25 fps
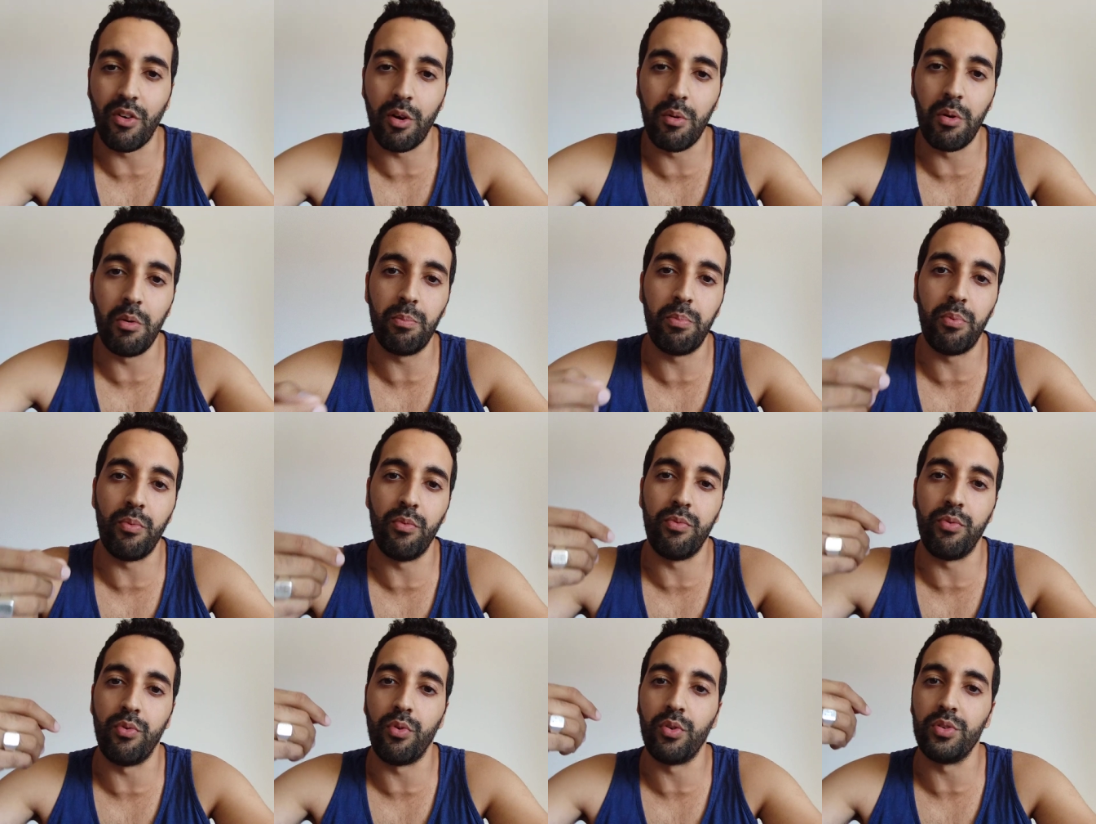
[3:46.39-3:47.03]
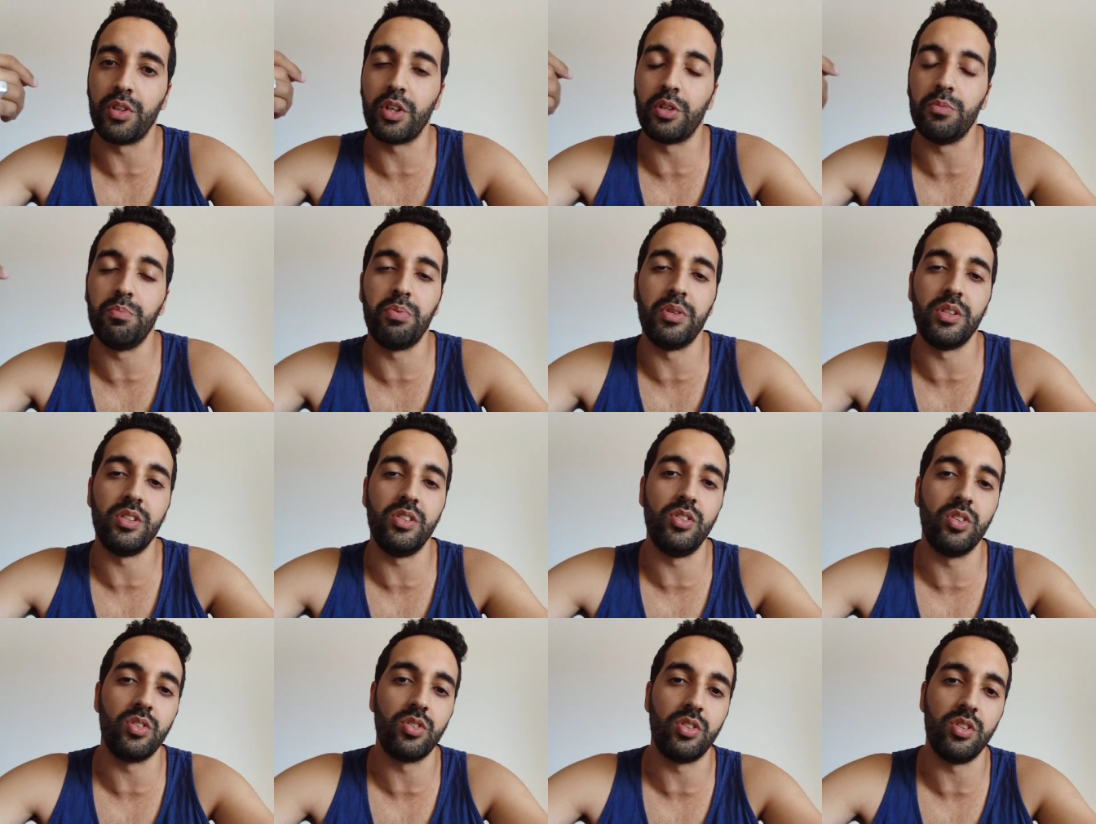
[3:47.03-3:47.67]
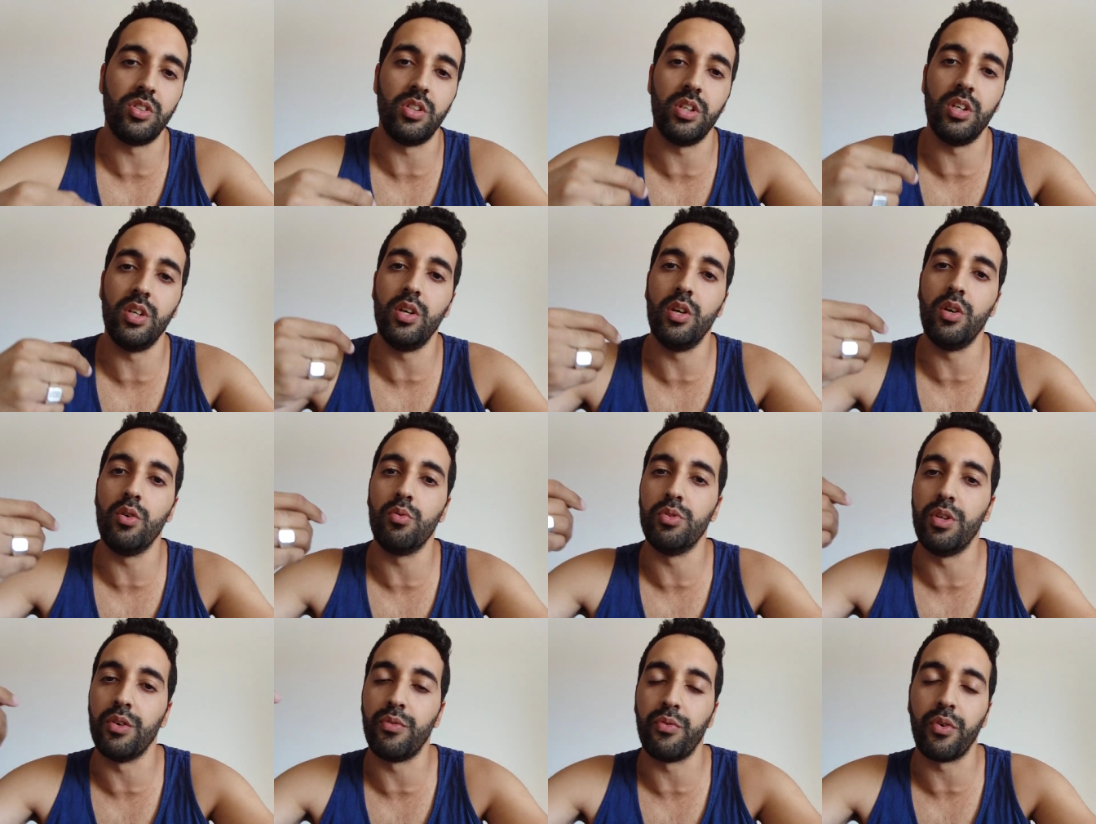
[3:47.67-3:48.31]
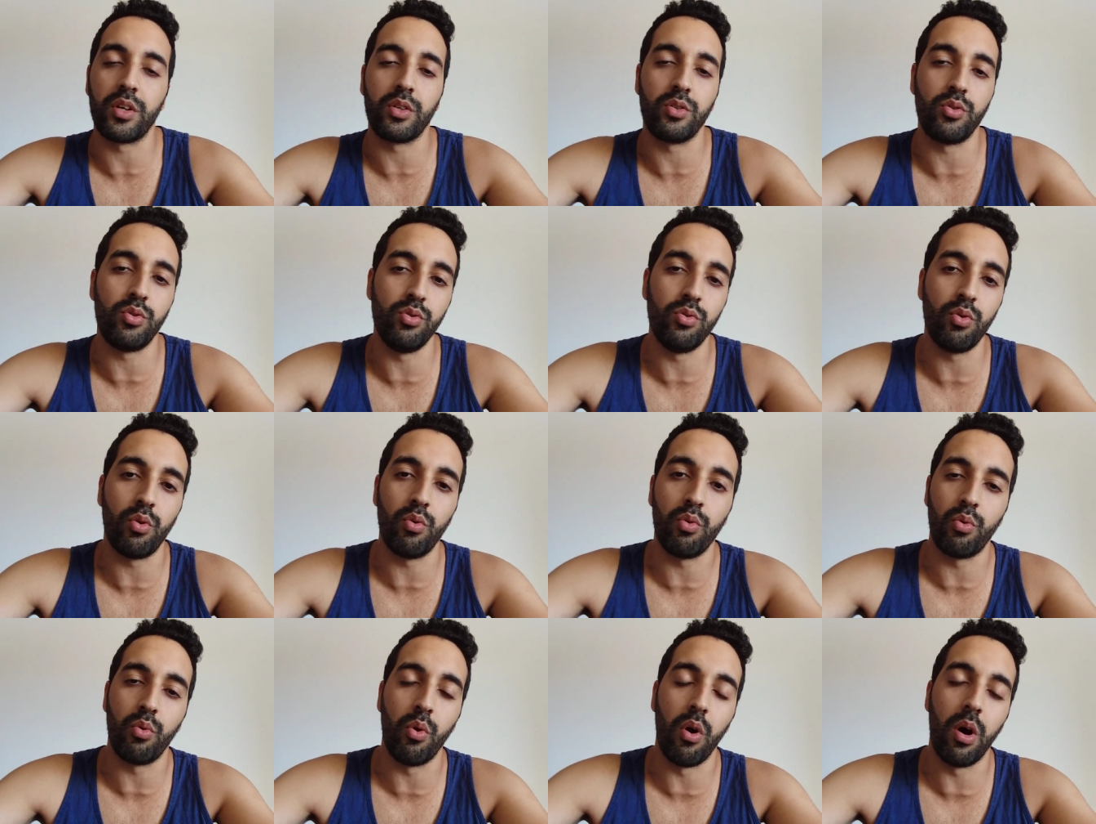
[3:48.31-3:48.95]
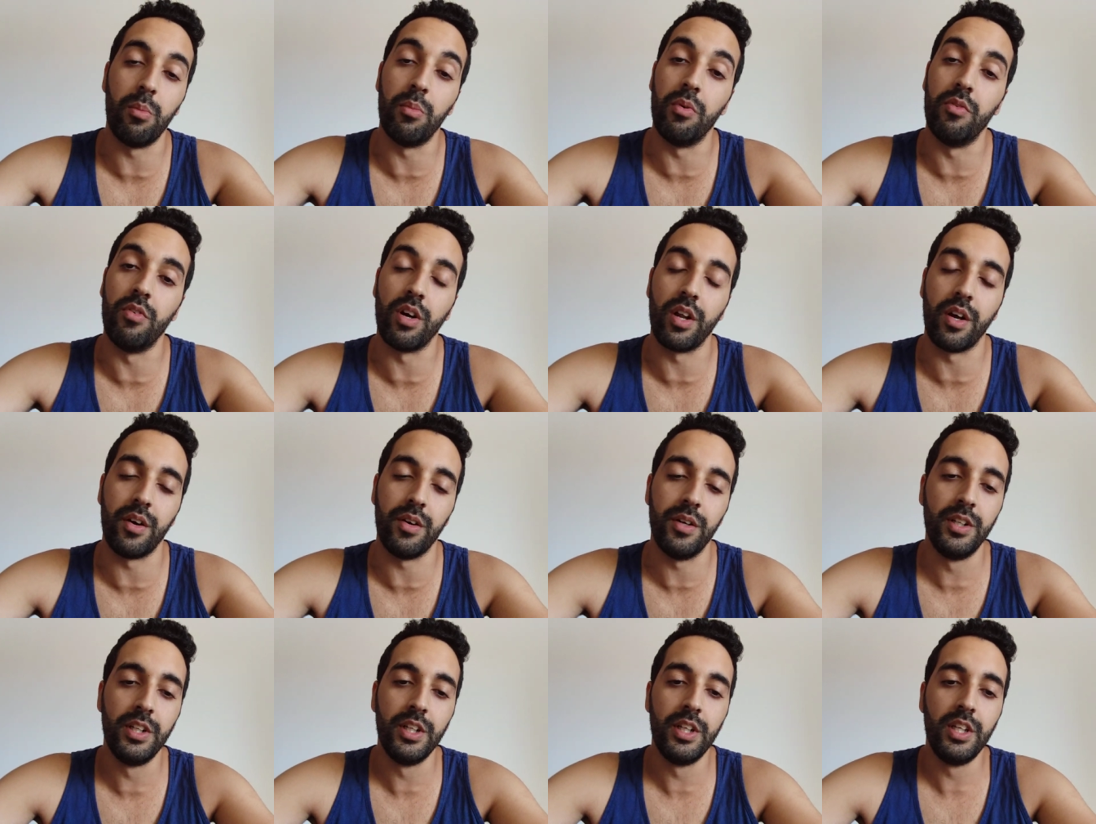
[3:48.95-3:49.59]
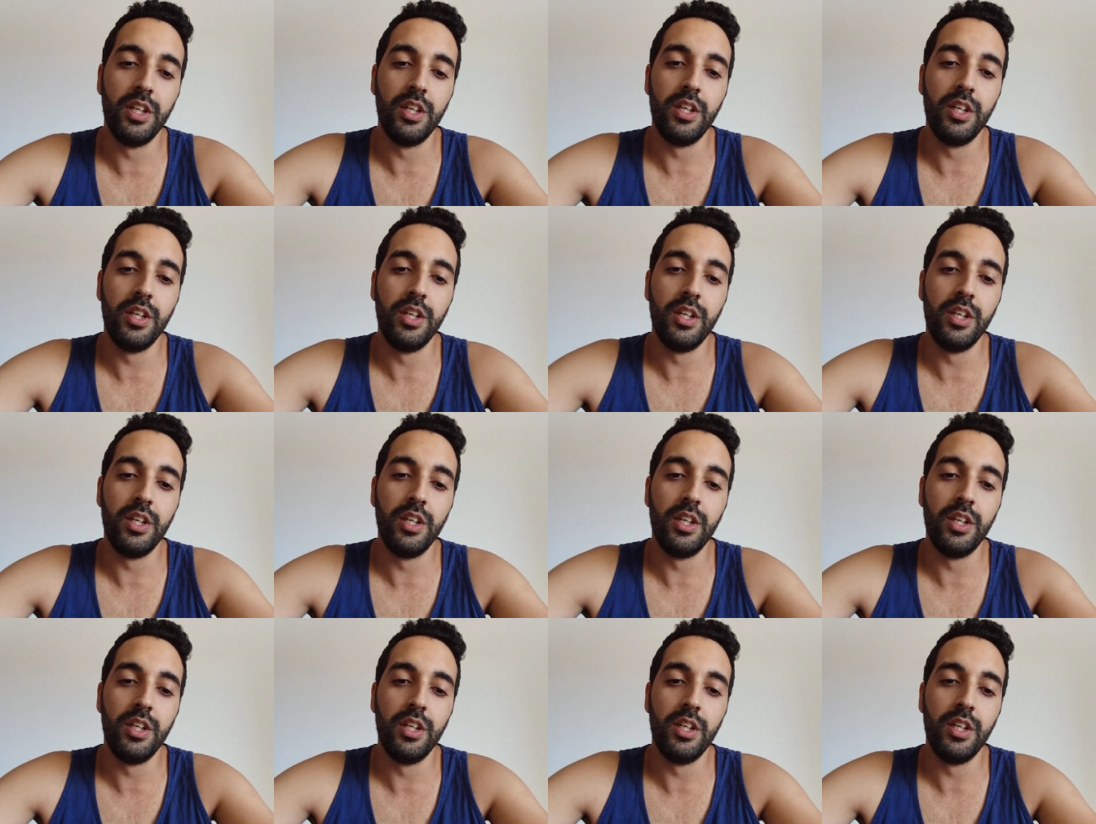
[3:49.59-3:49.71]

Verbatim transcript: vraiment pour fournir une pièce d'identité ou des factures ou quoi, bon voilà.